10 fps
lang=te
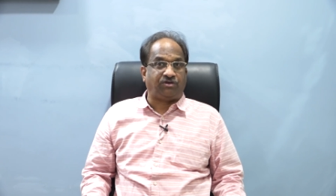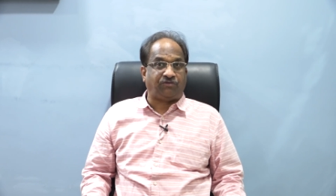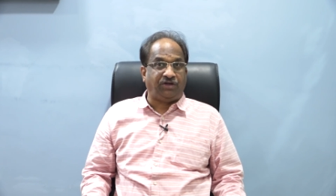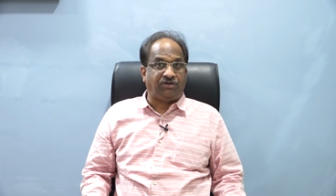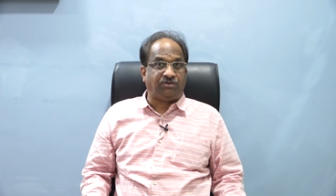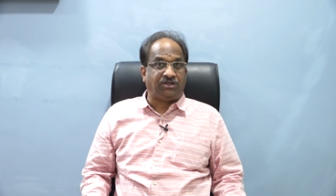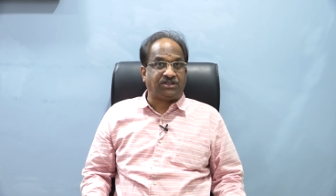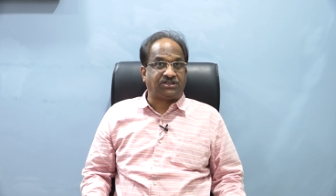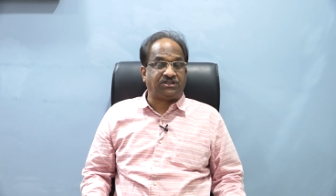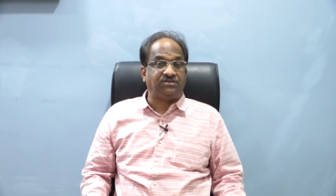ట్వీట్ కూడా
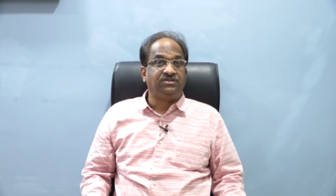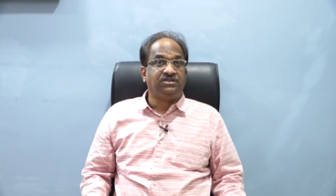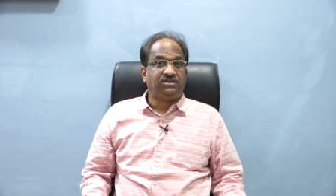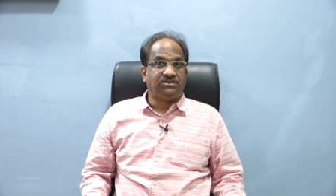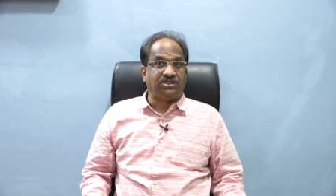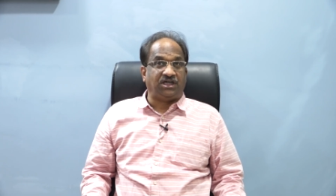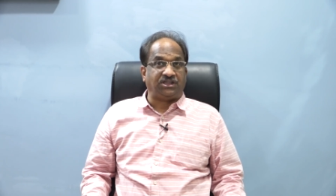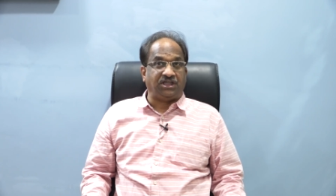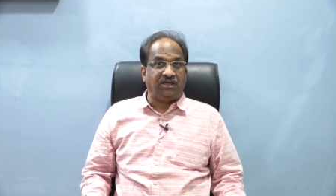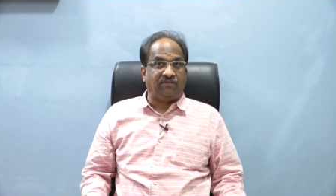చేశాడు
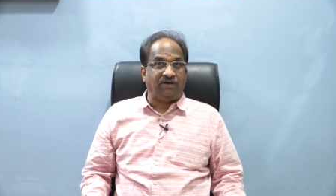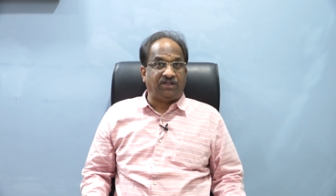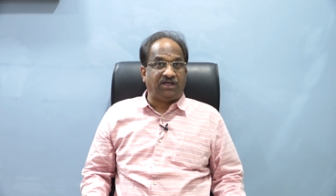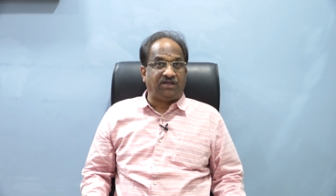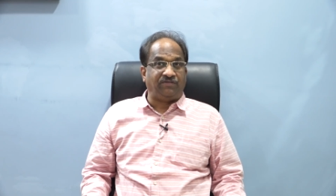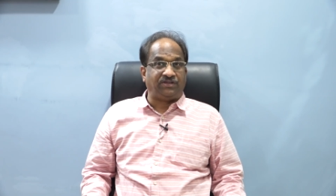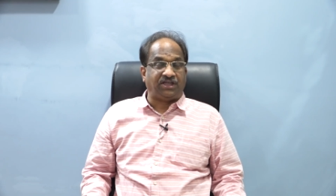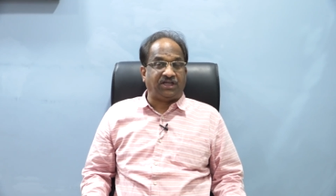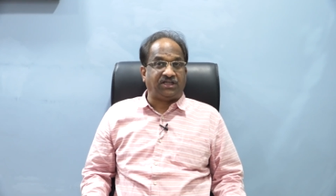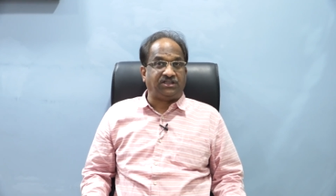జాతీయవాదాన్ని
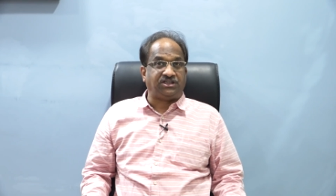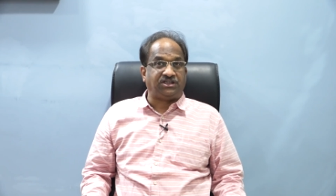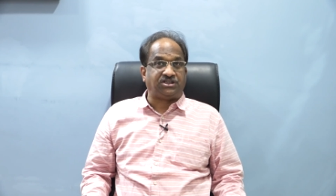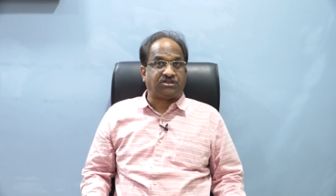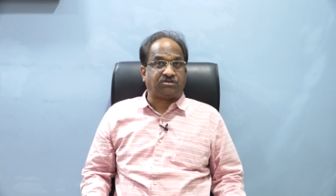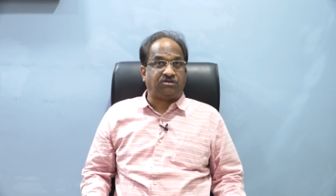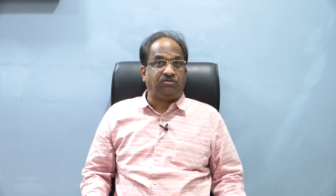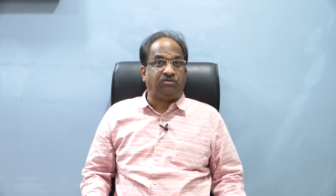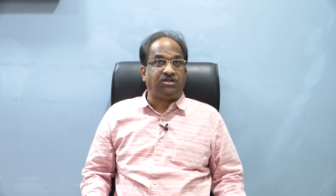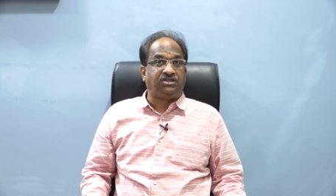వ్యతిరేకించే
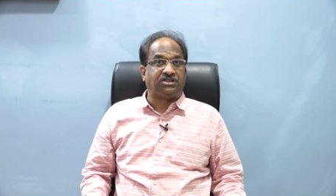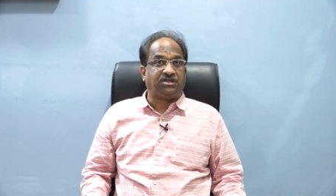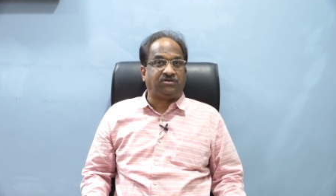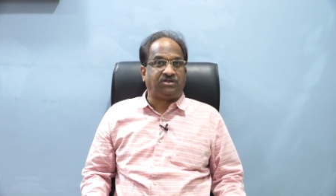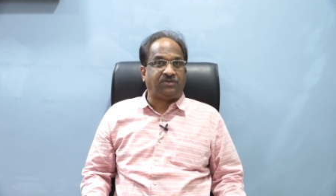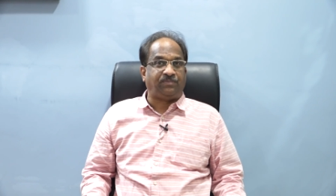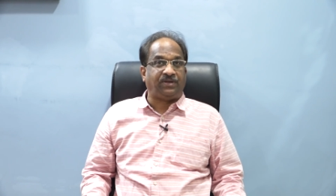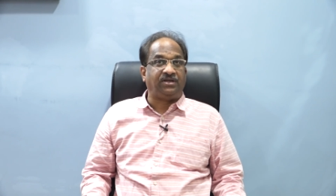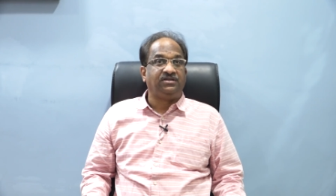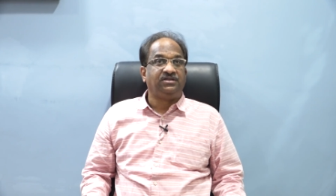శక్తులను ఓడించారు అని
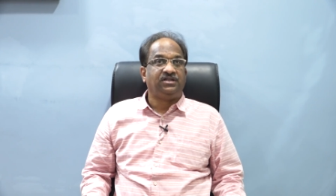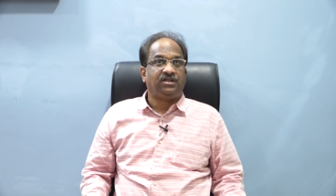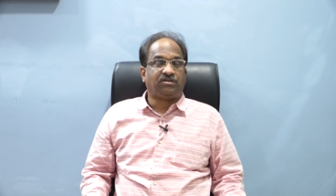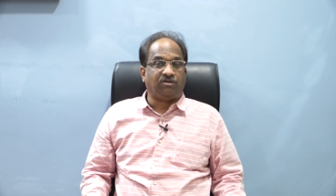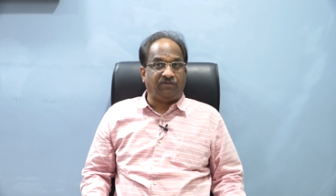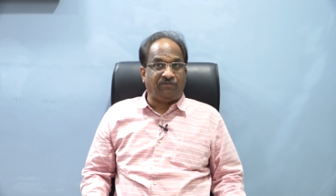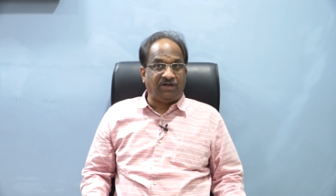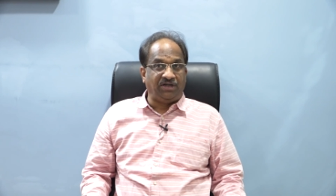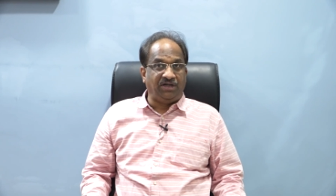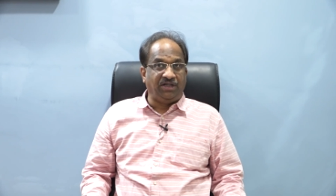చెప్పి సో
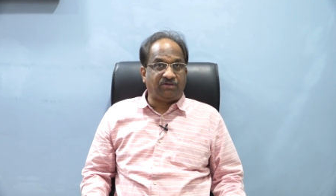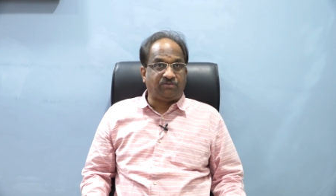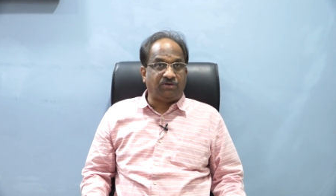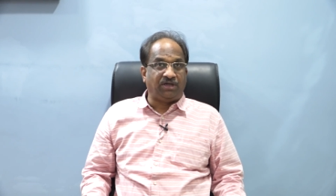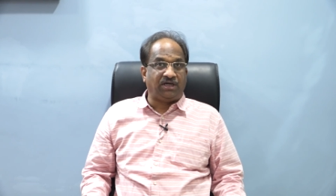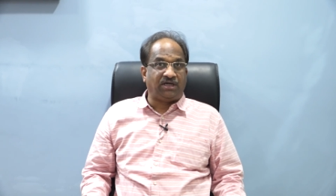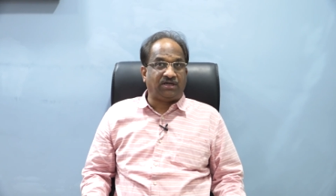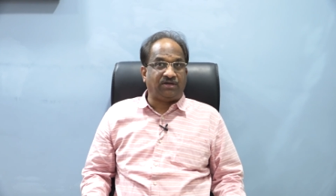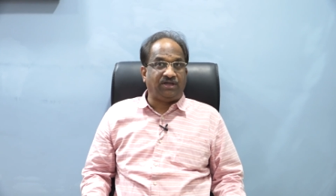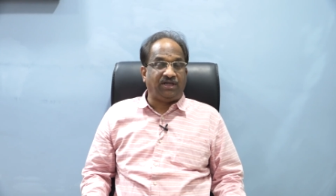ఇవన్నీ కూడా
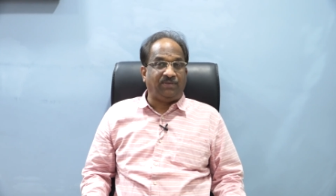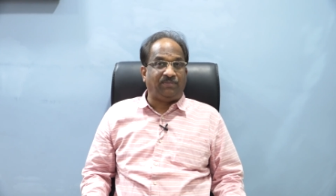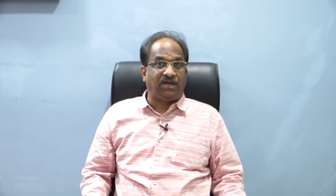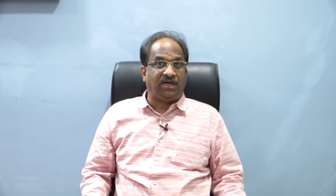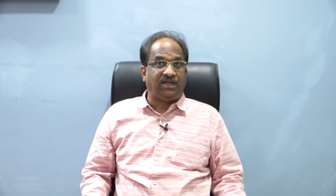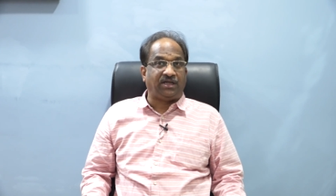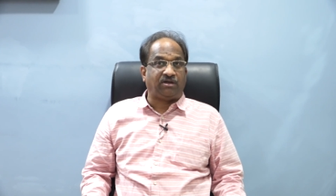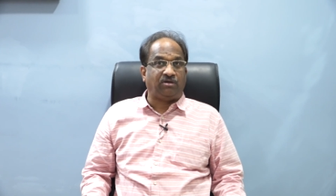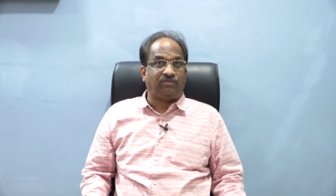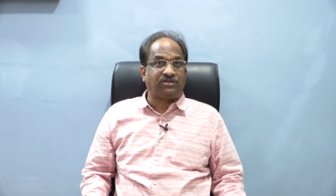ఈ మా
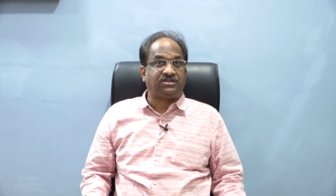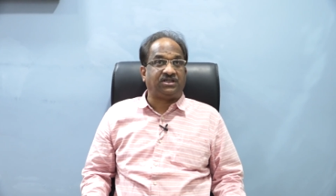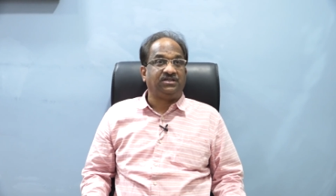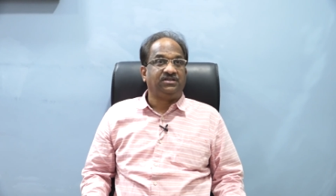ఎన్నికల్లో వచ్చాయి